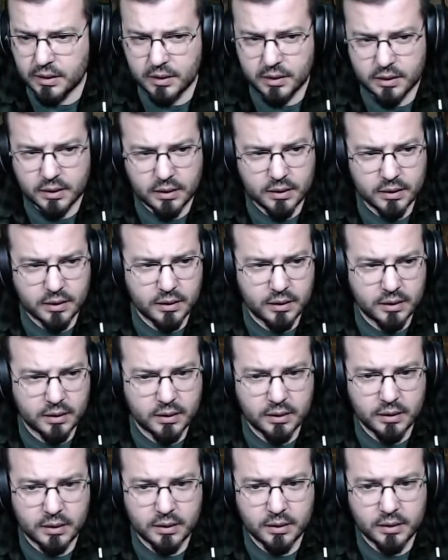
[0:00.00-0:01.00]

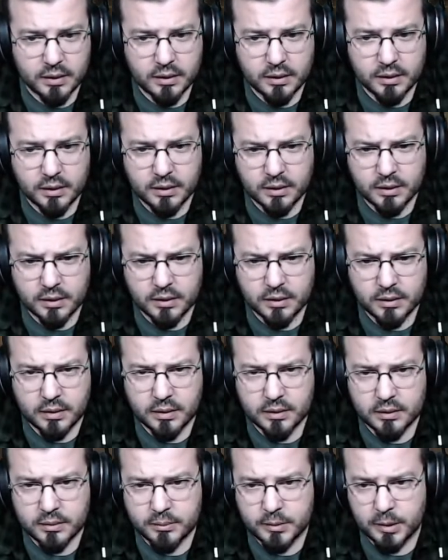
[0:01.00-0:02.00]
Eh,
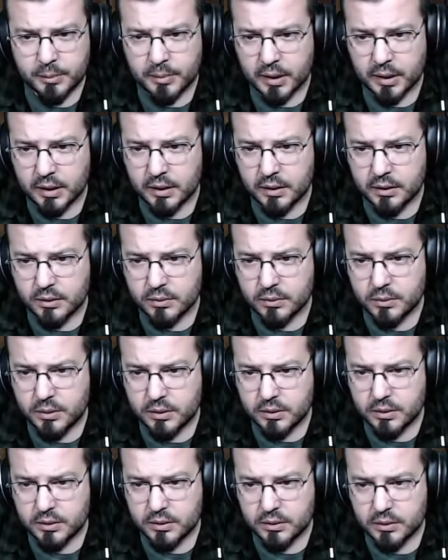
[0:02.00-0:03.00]
me imagino... Uy,
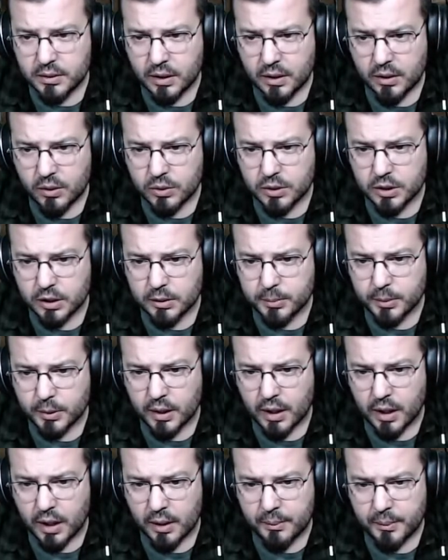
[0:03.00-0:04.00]
hay cosas por
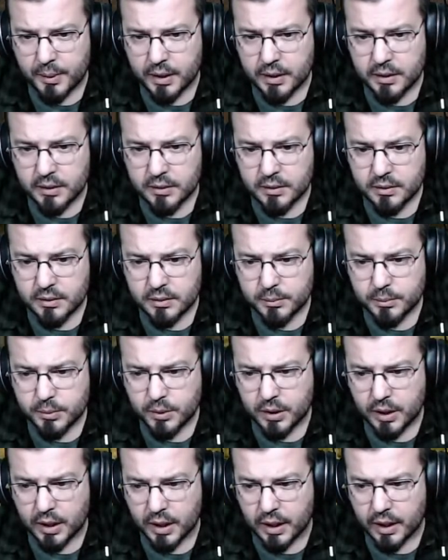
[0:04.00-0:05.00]
ahí arriba.
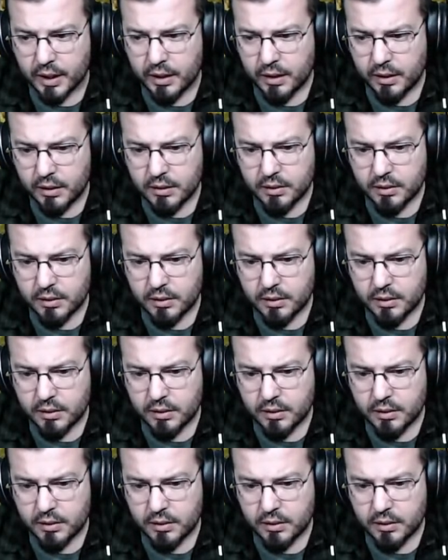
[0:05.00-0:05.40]
¿Puedo llegar ahí?